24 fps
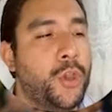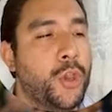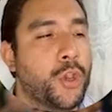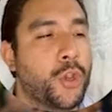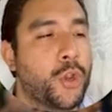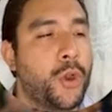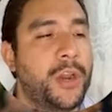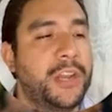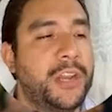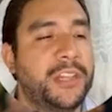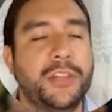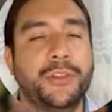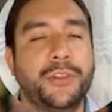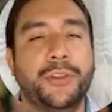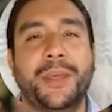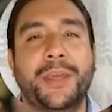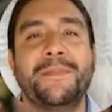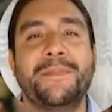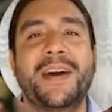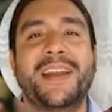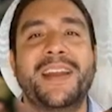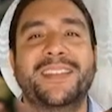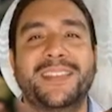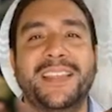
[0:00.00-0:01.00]
con el tanto de
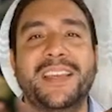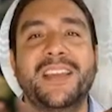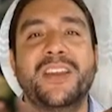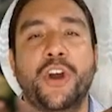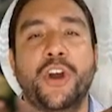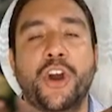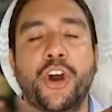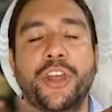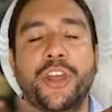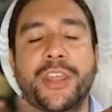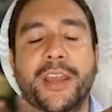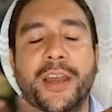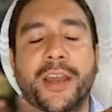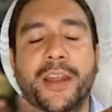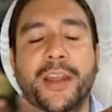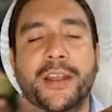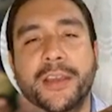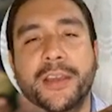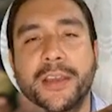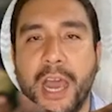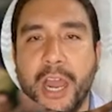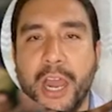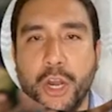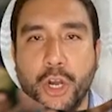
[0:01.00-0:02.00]
Martín
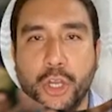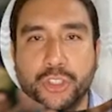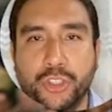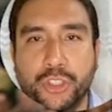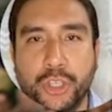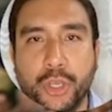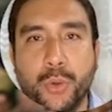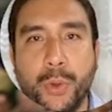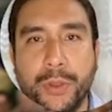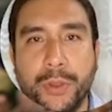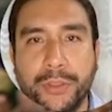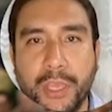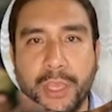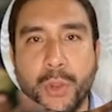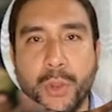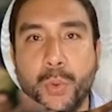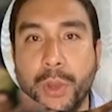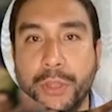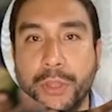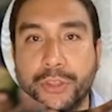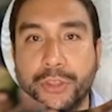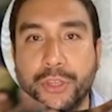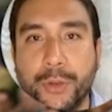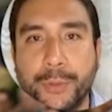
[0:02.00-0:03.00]
Odegar a los
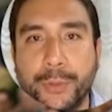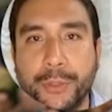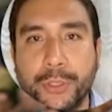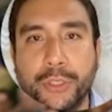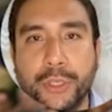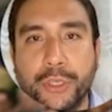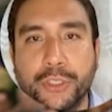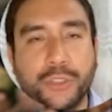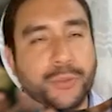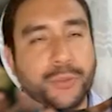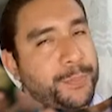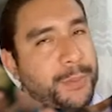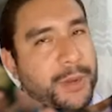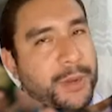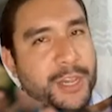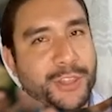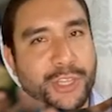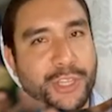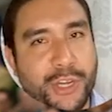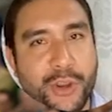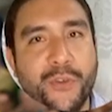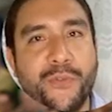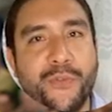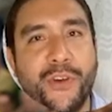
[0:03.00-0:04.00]
54 minutos para el
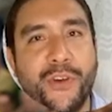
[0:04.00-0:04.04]
triunfo